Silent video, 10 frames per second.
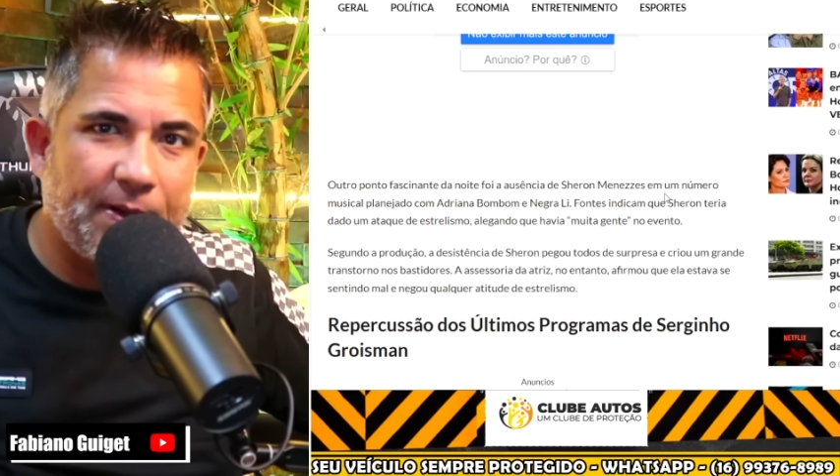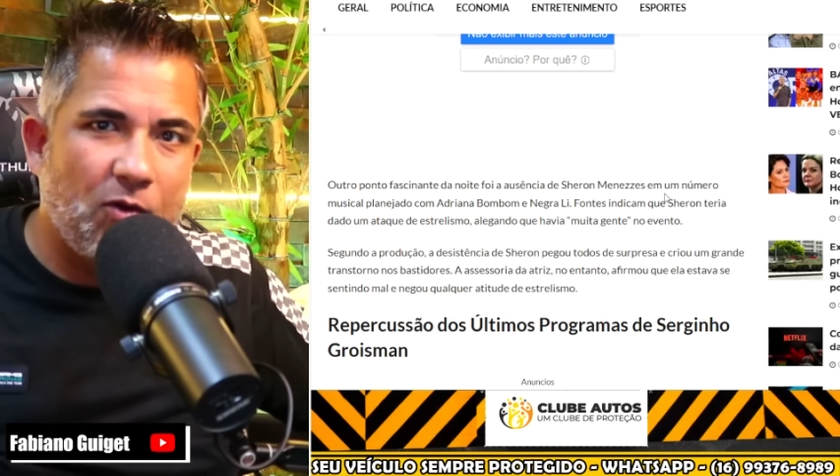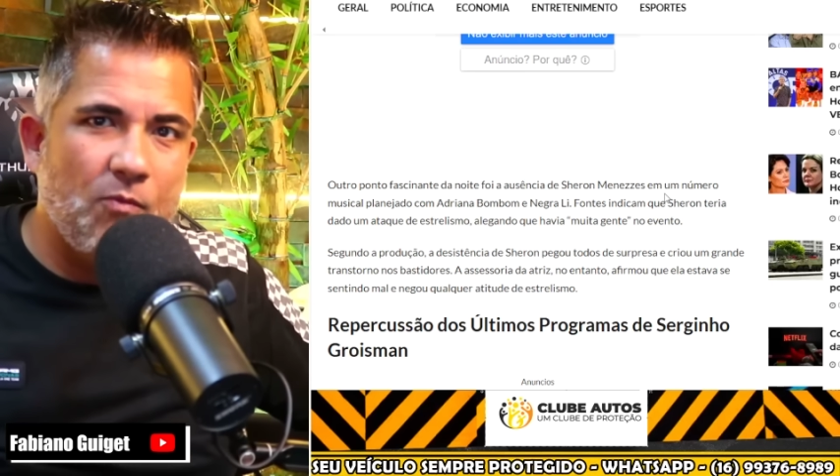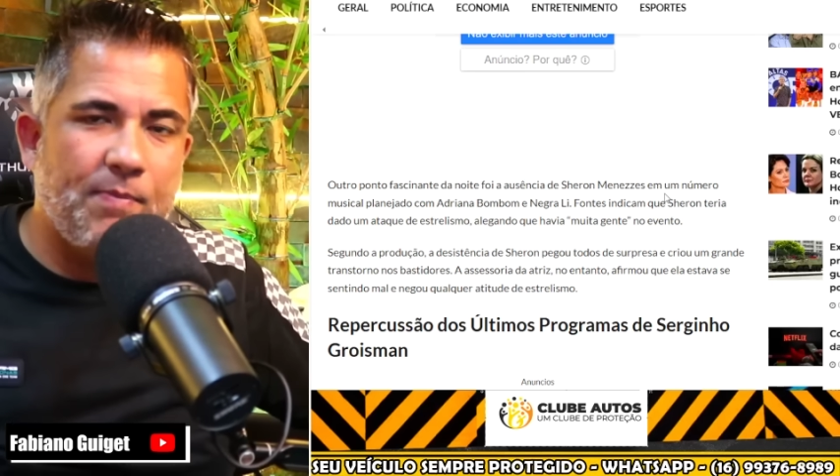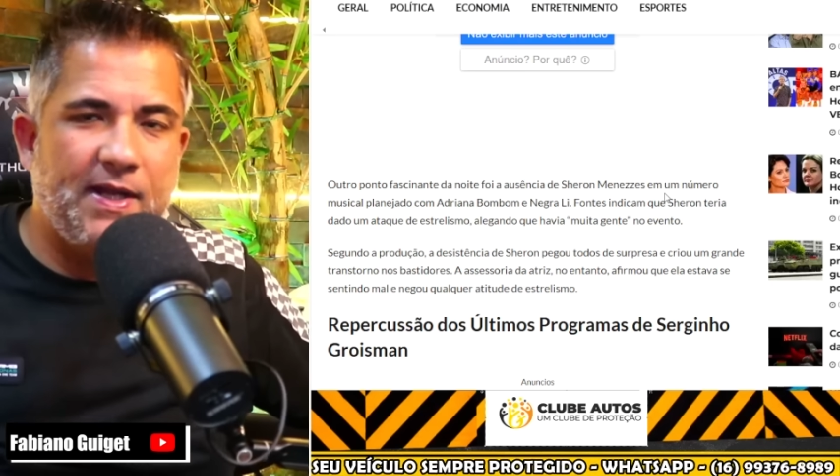
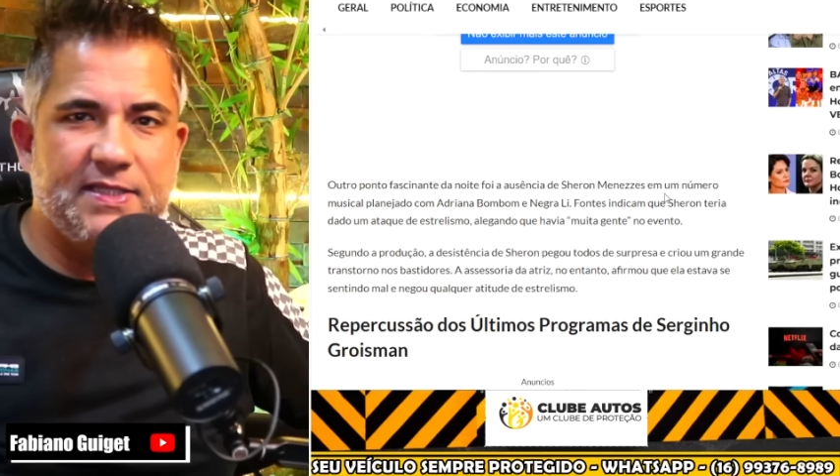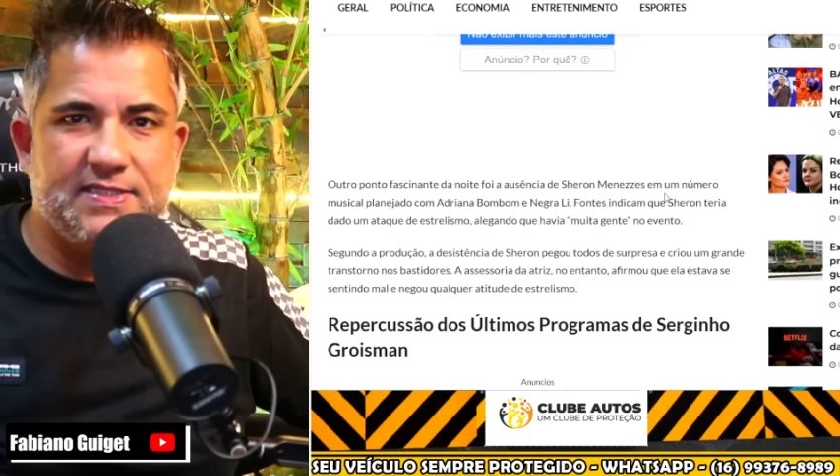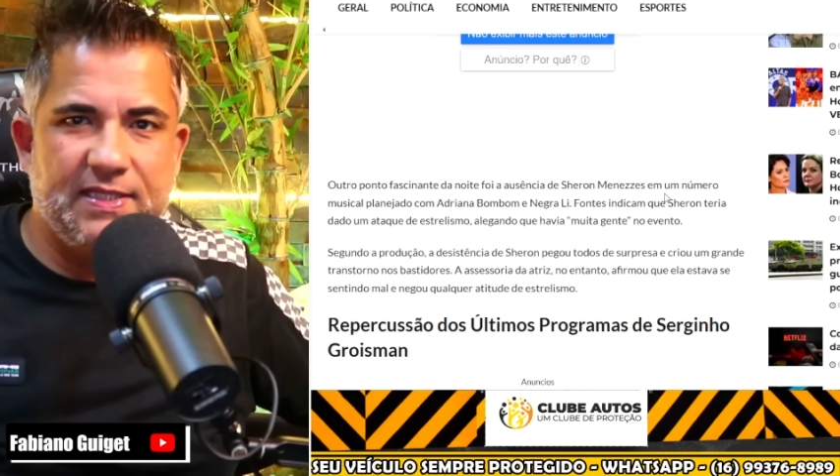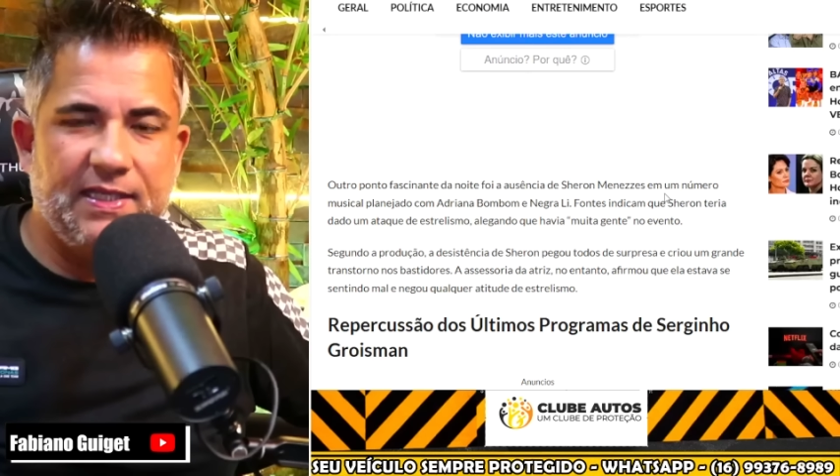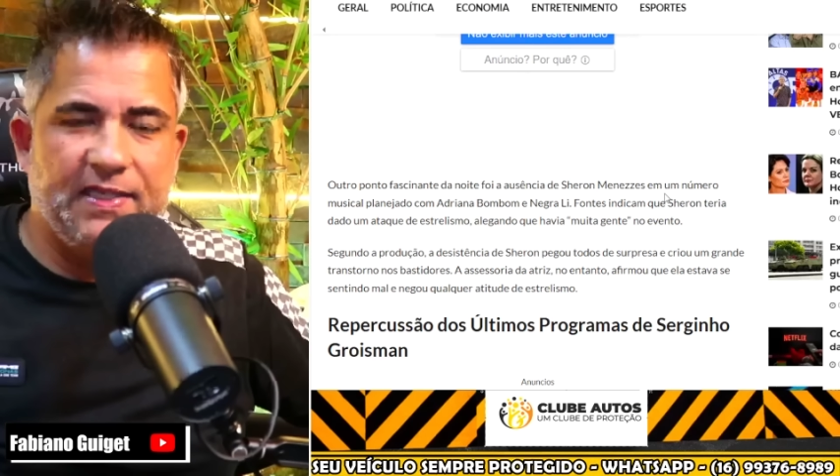
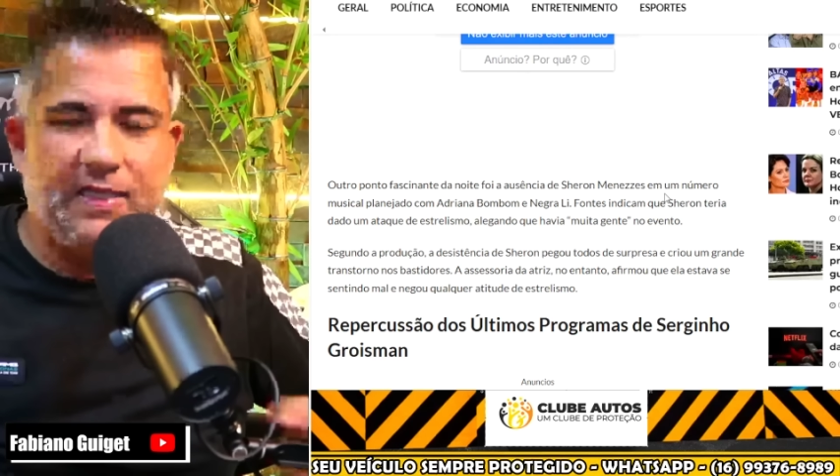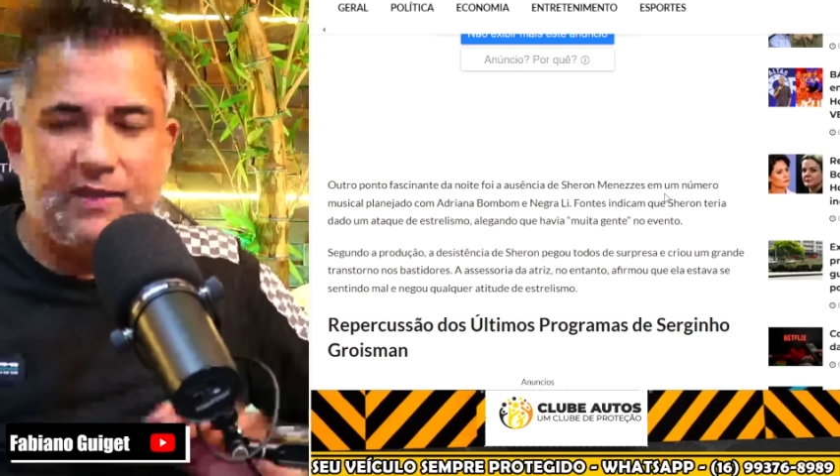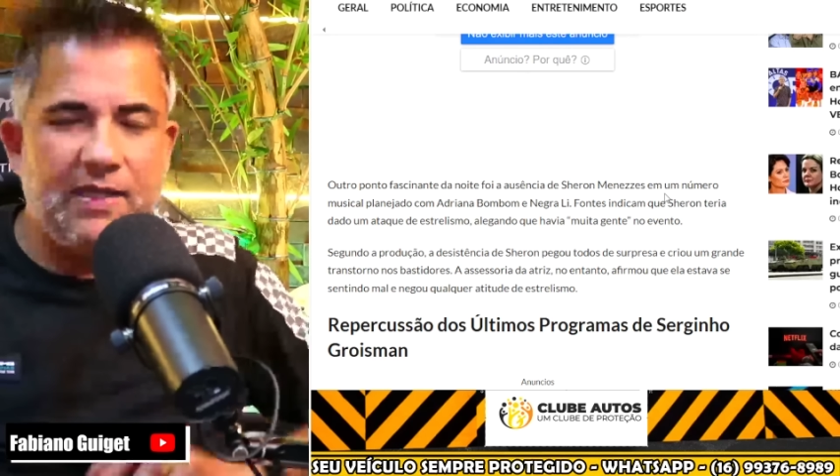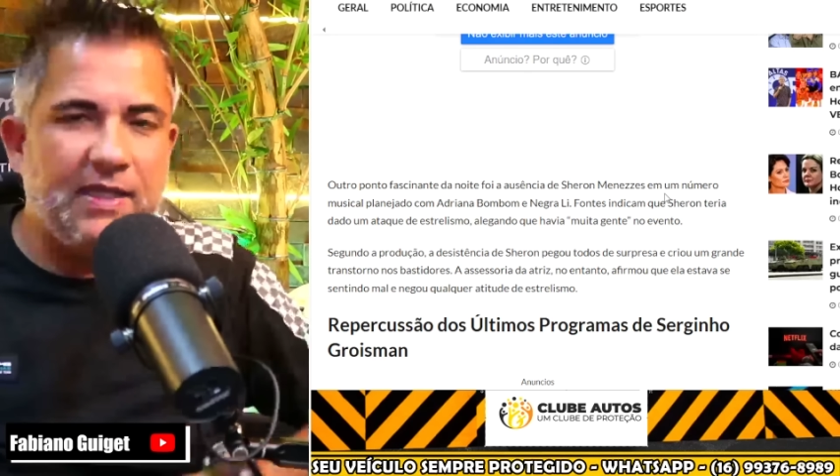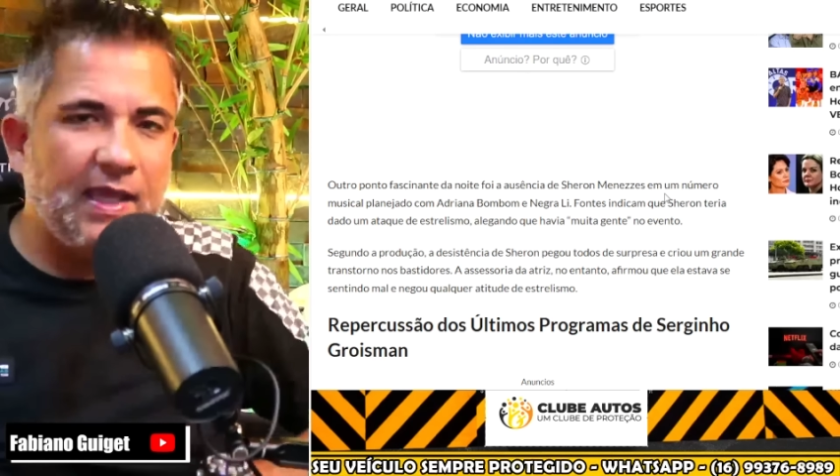comparecer ali. O
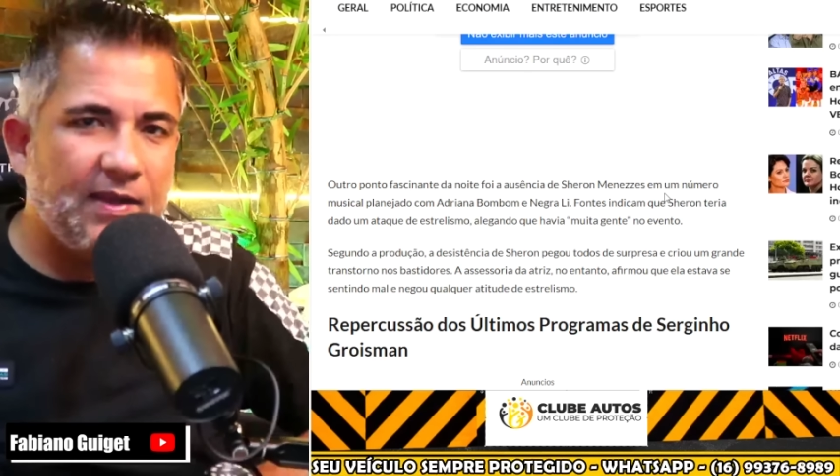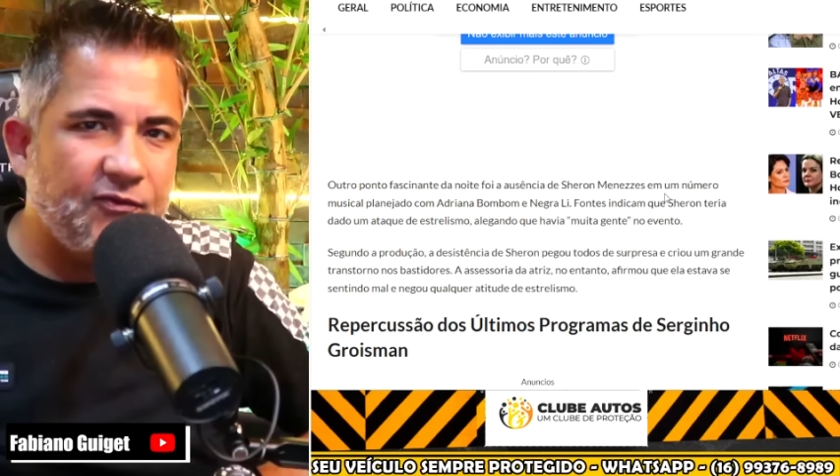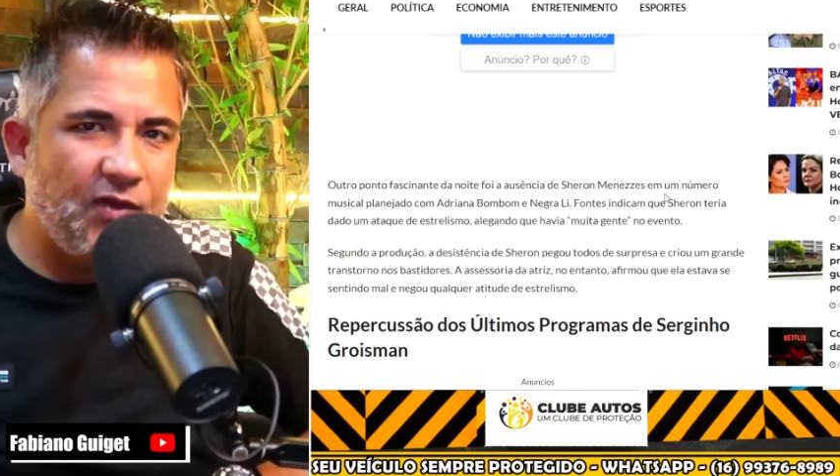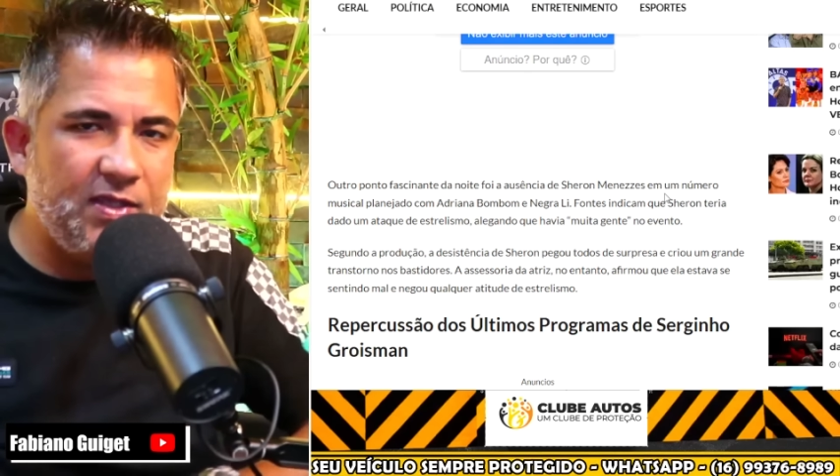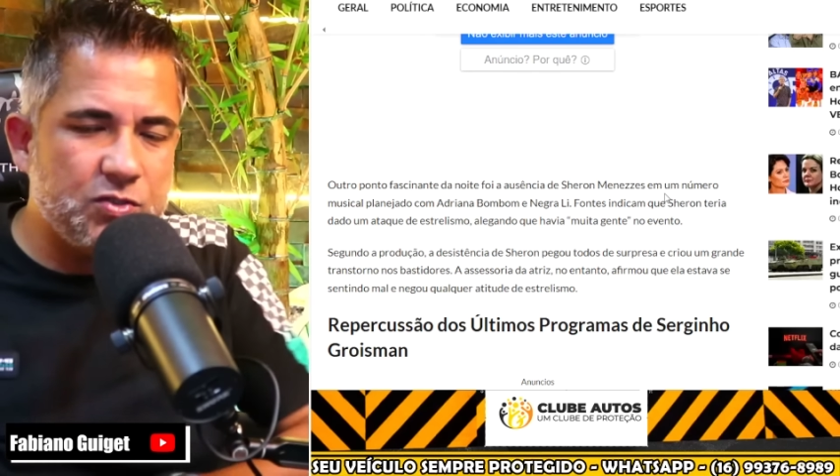que, que ela
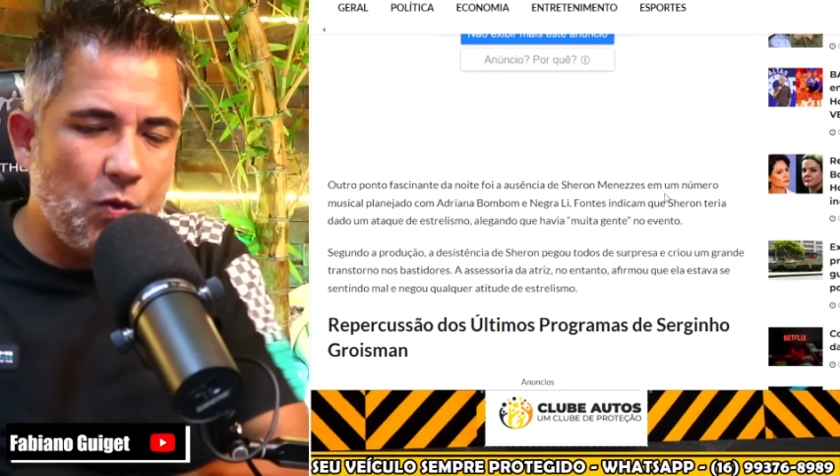fez?